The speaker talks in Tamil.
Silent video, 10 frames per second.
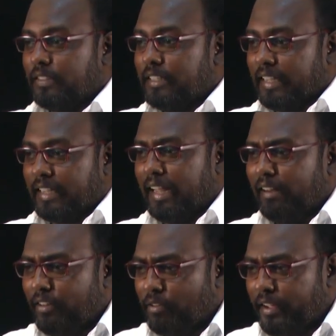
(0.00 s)
இந்த
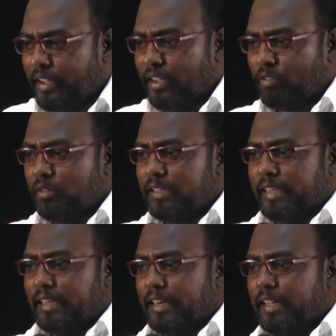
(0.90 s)
கால்வினுடைய
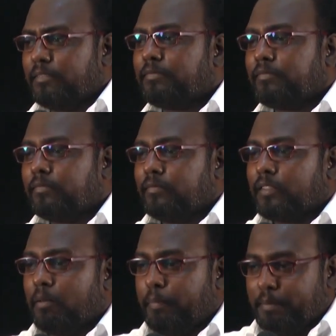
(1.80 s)
கொள்கைகளை
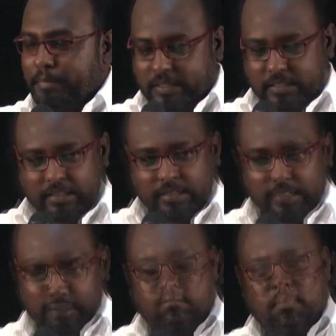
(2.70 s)
பின்பற்றுகிற
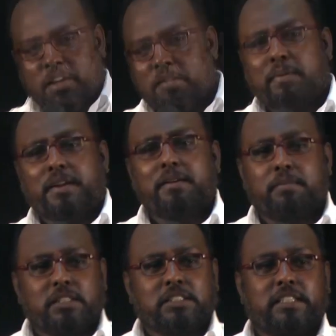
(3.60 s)
மிகப்பெரிய
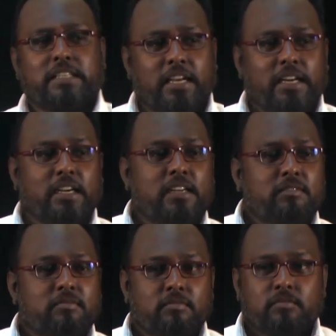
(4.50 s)
பிரசங்கியார்கள்
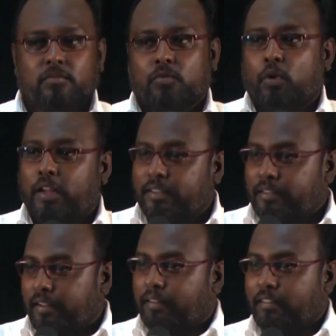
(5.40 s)

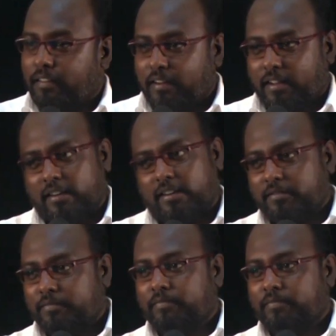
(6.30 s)
உலகத்தில் இருந்திருக்கிறார்கள்